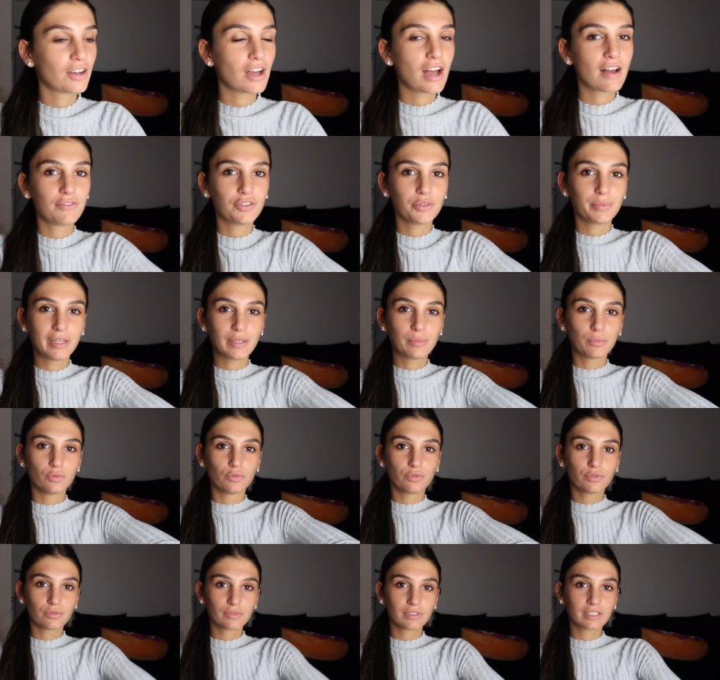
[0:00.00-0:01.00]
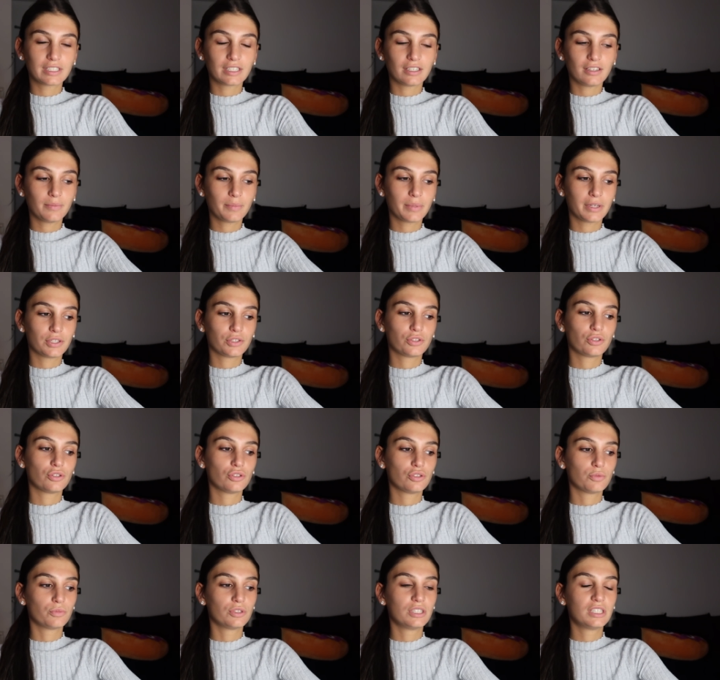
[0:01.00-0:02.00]
avant de mettre mon fond de teint parce que
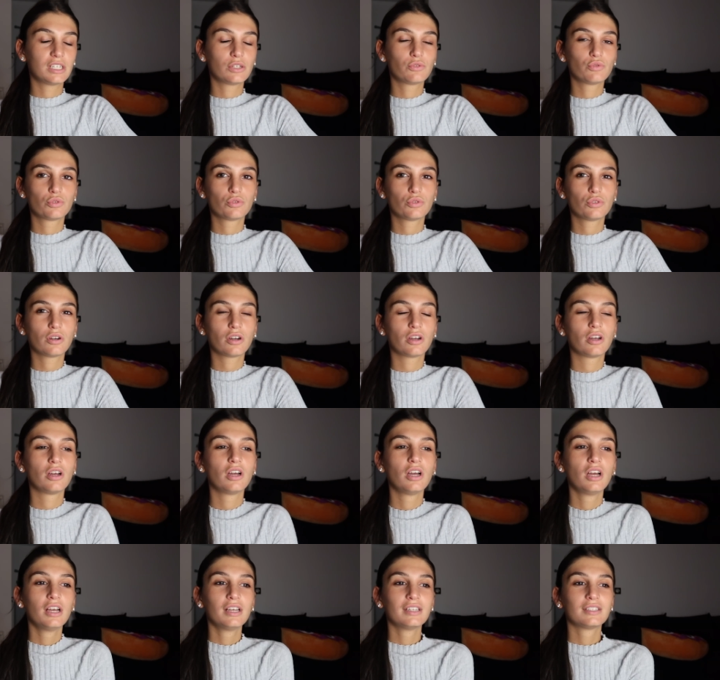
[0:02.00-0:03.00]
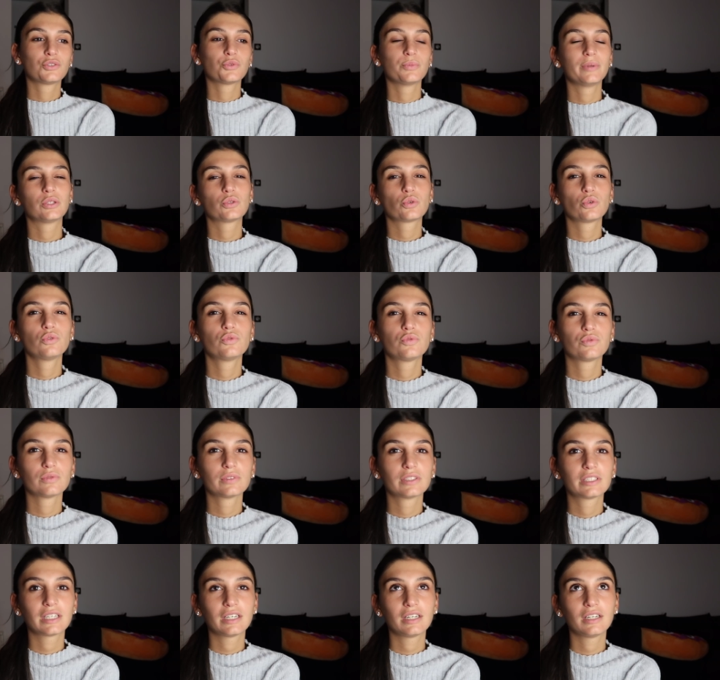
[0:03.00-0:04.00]
je me disais toujours si on met trop de fond
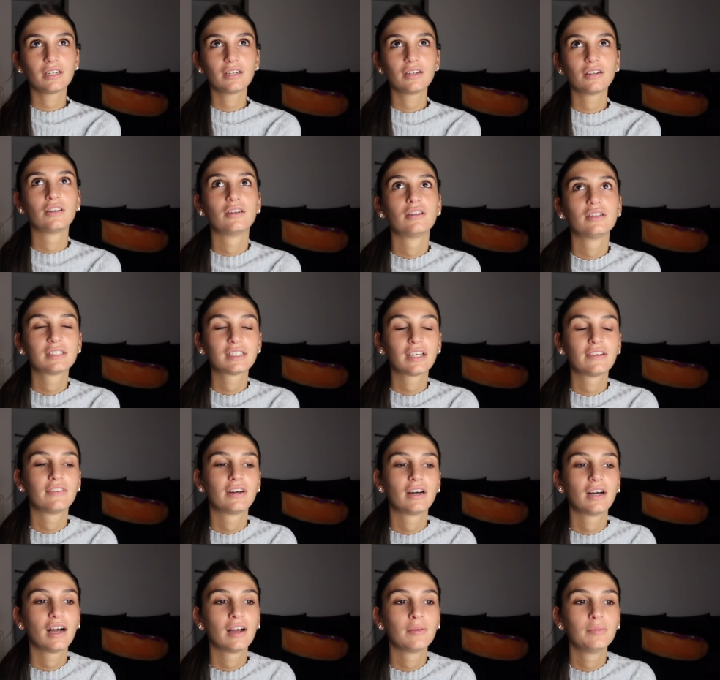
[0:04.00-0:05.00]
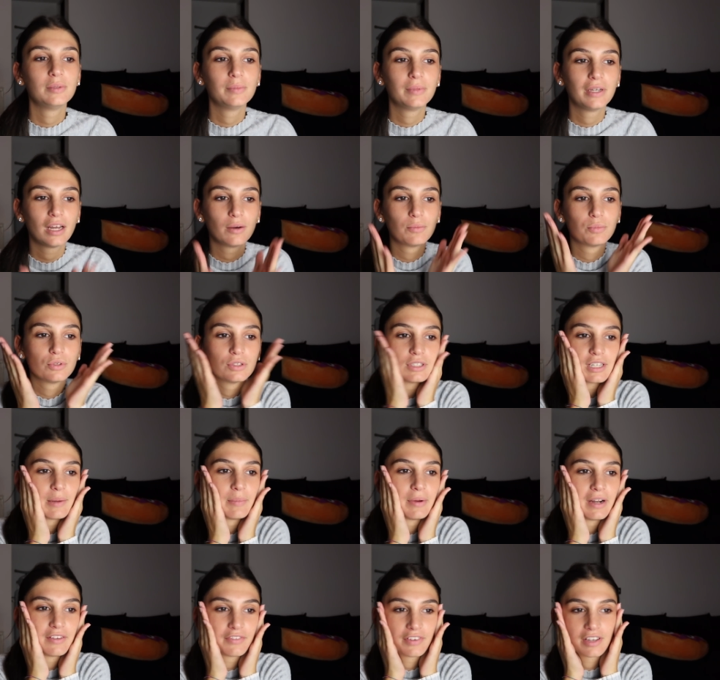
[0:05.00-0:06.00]
de teint ça va abîmer la peau, ça va
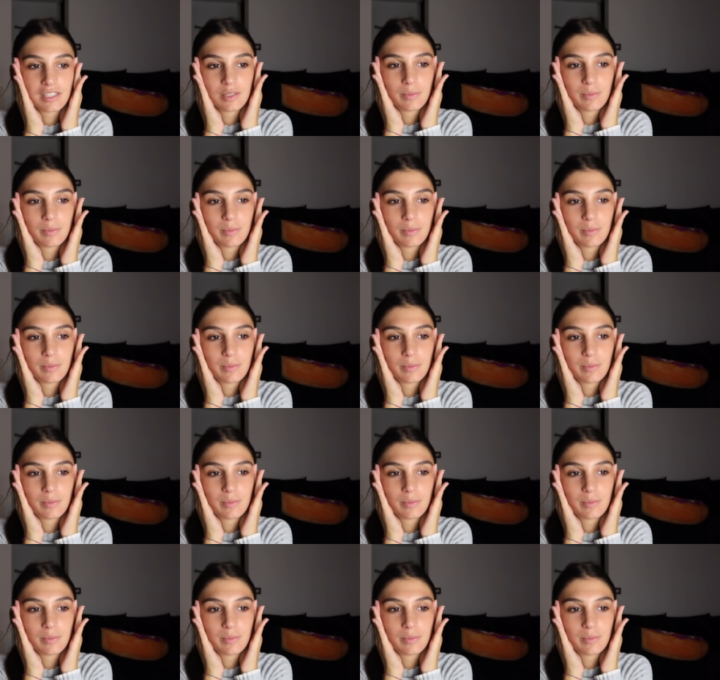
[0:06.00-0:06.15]
pas la faire